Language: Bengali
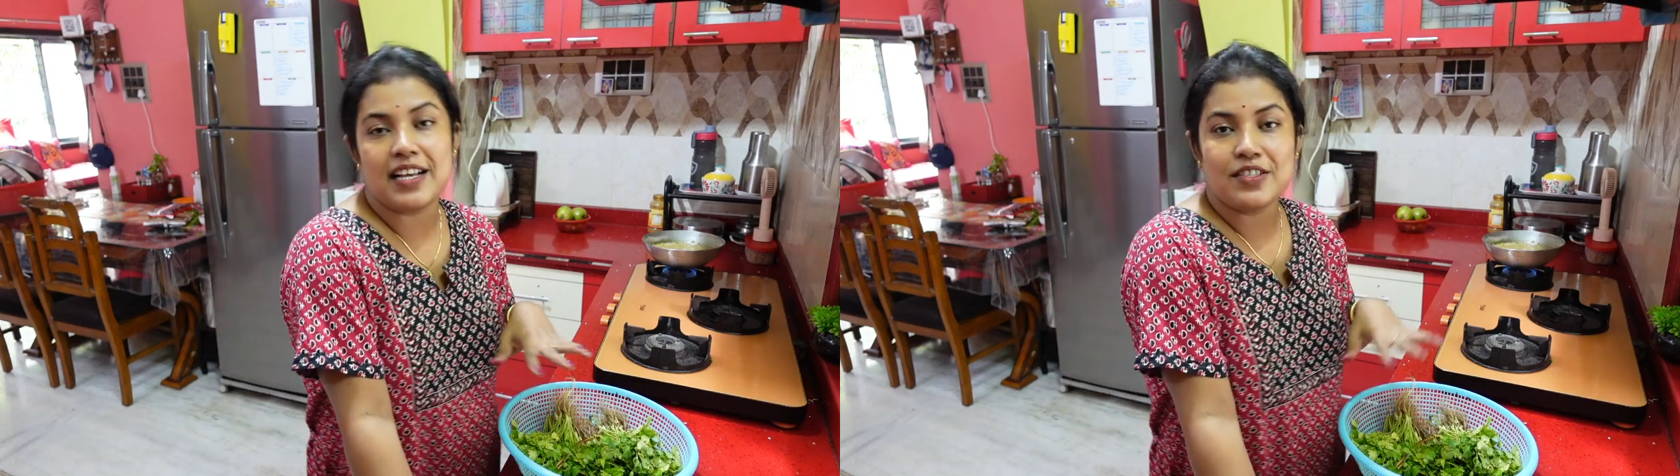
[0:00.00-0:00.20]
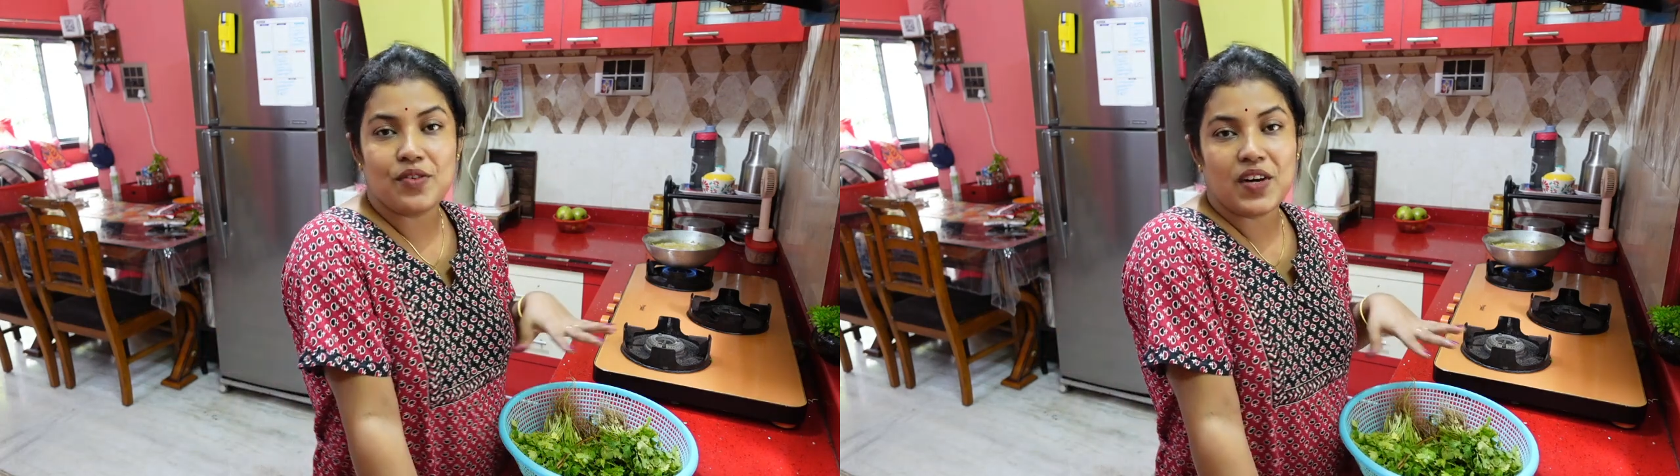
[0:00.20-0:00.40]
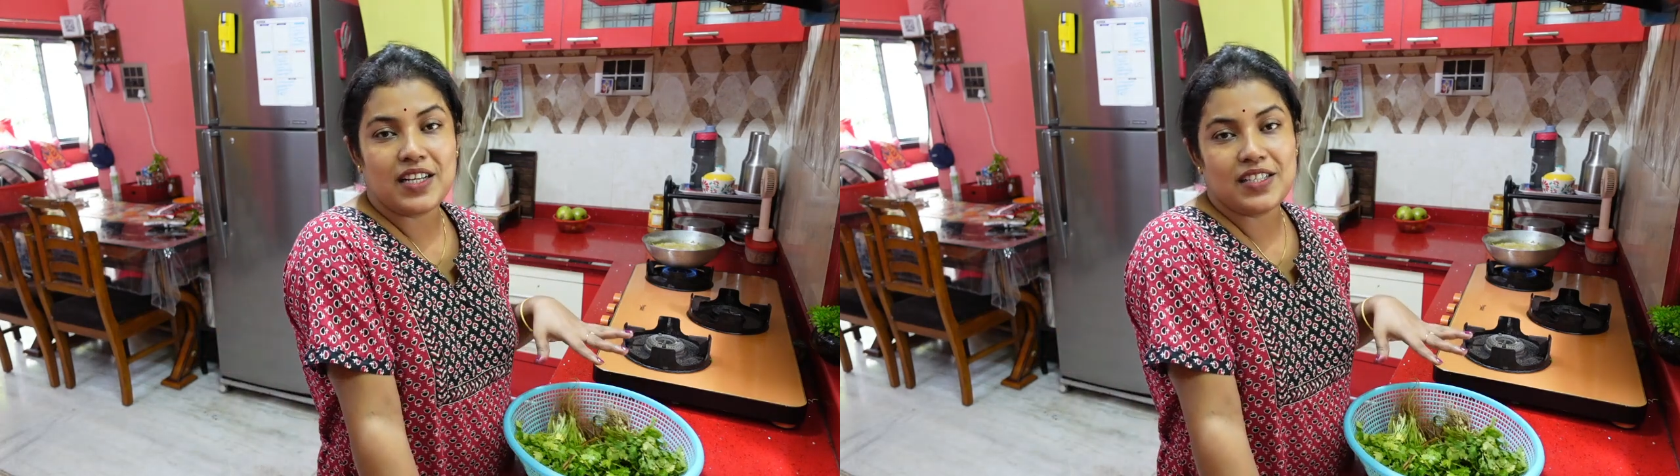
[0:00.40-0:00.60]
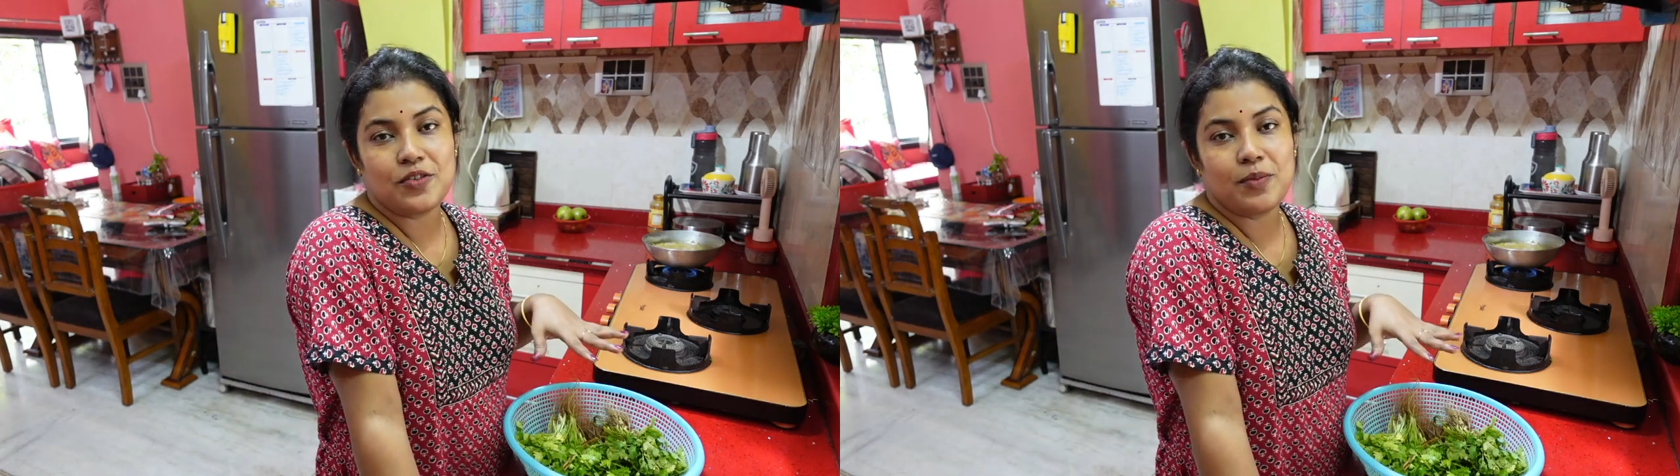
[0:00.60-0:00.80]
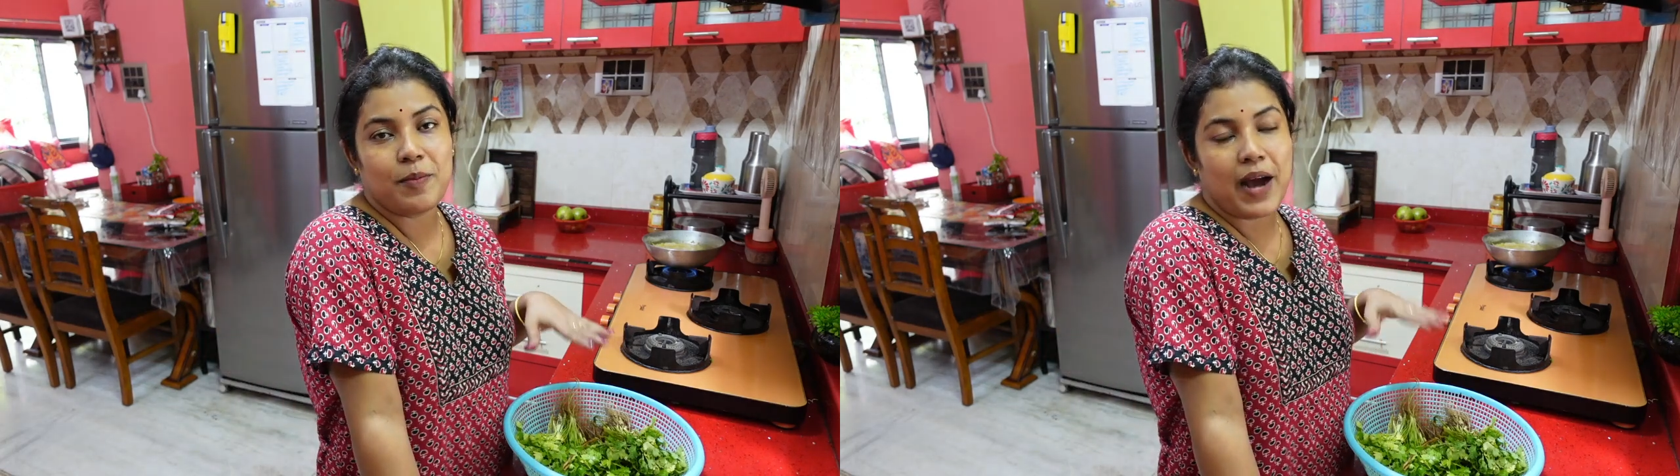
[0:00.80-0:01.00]
রাইস কুকারে যে
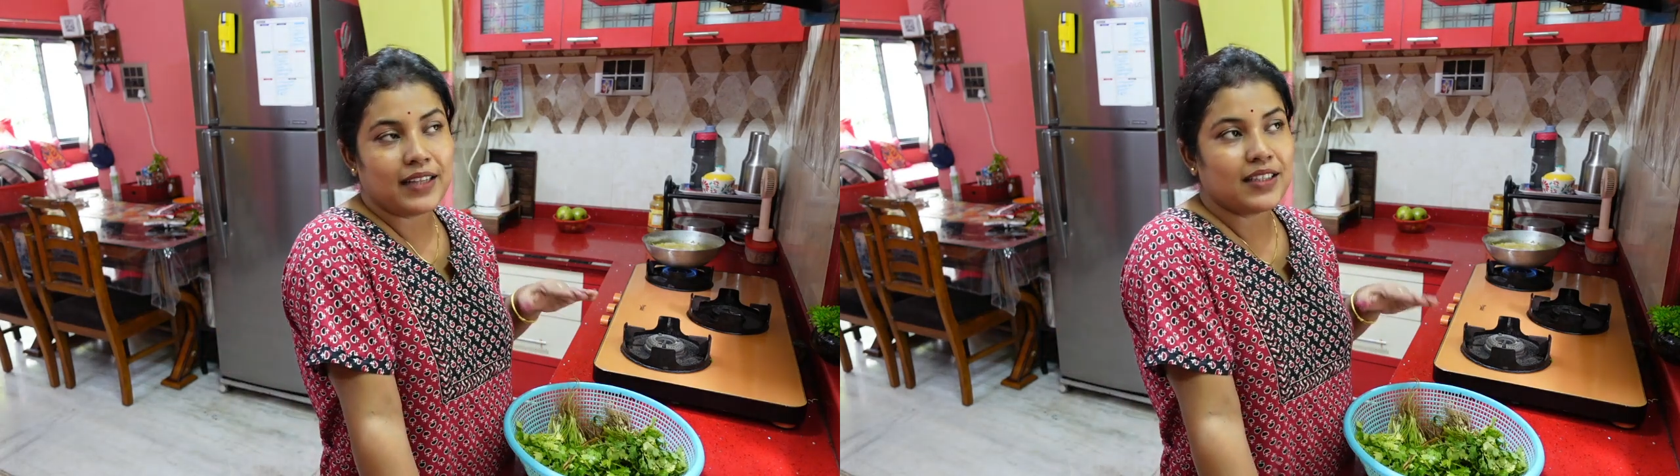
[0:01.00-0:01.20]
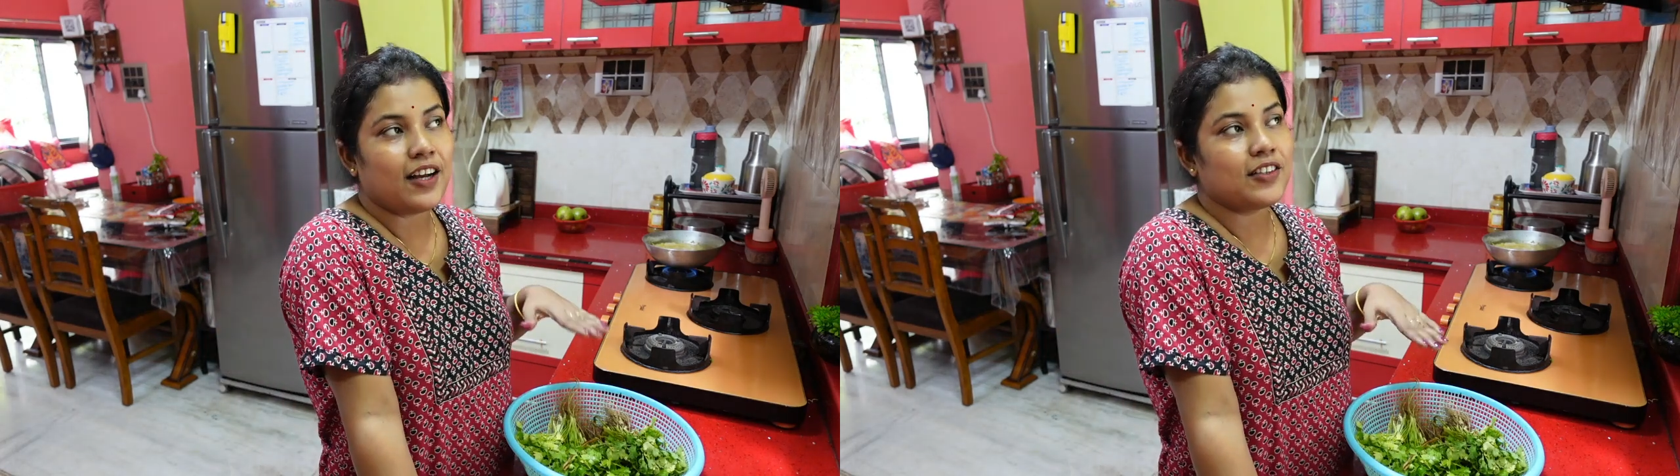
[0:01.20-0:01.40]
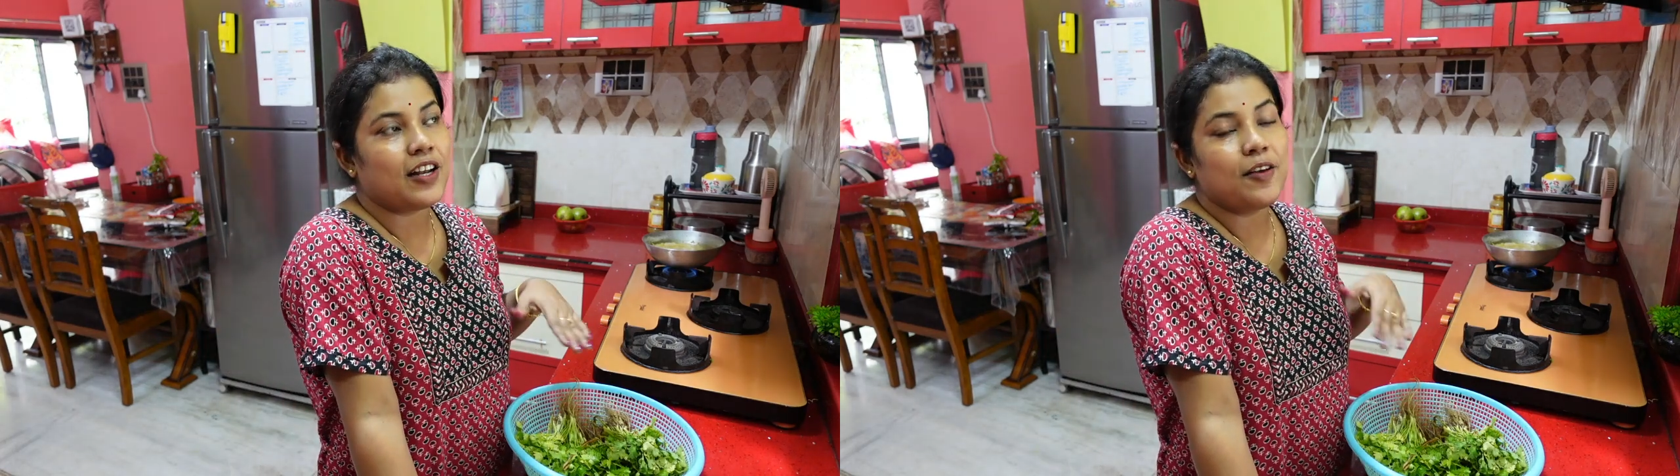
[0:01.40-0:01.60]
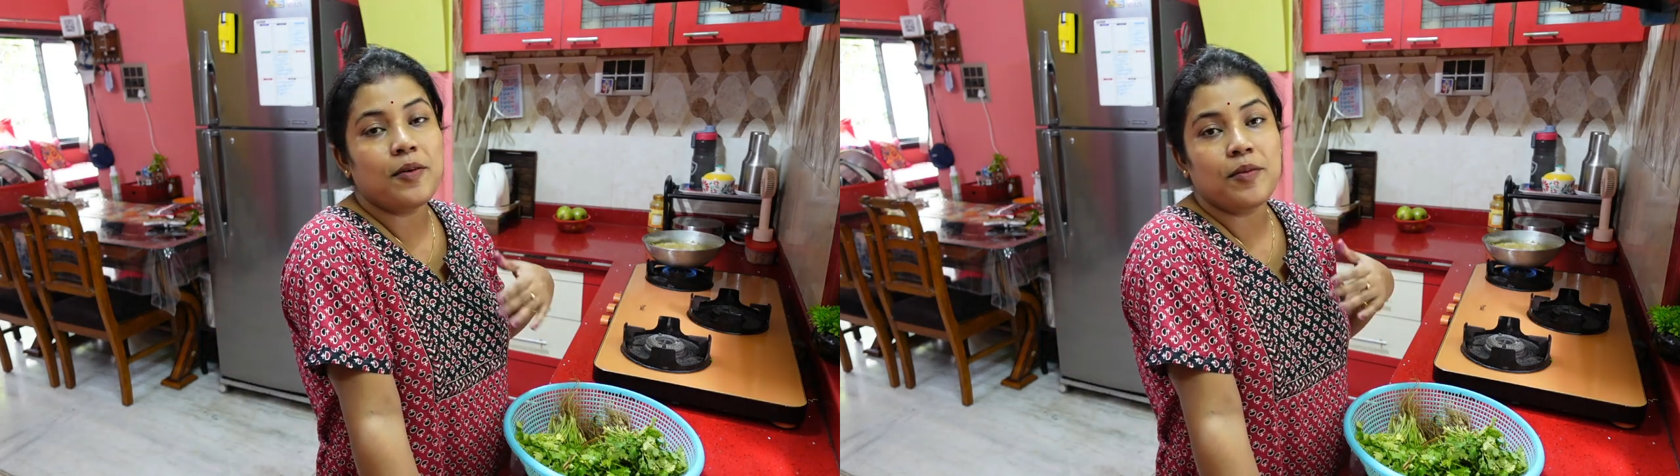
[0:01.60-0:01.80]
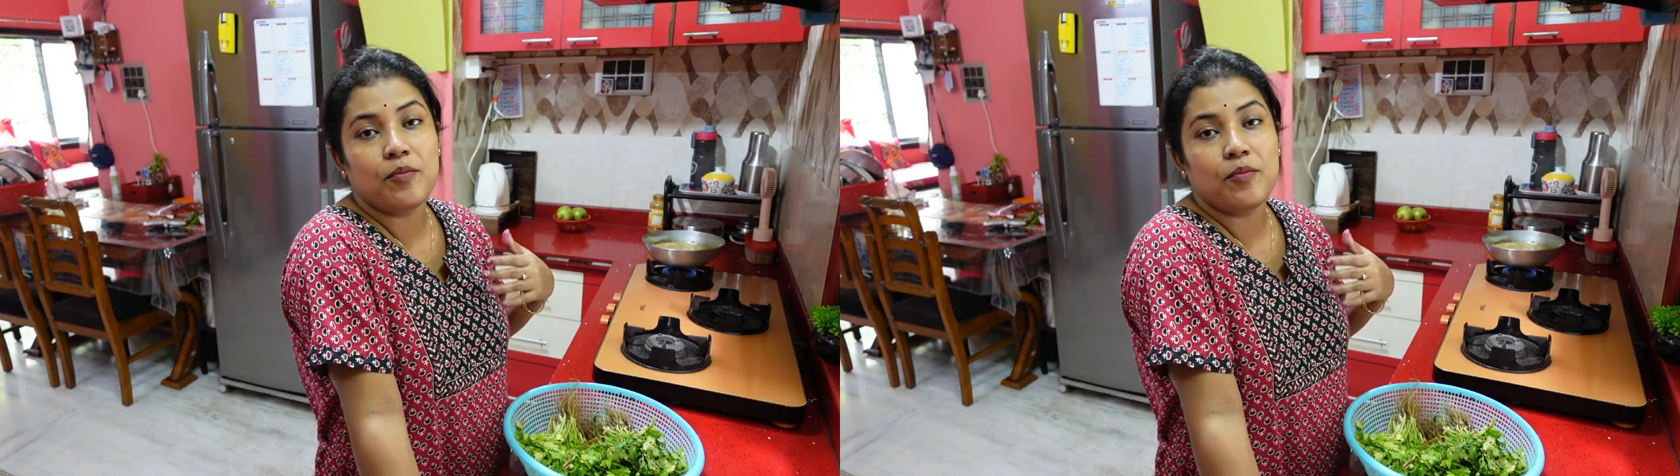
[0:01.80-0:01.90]
তুমি ভাত খাও তাহলে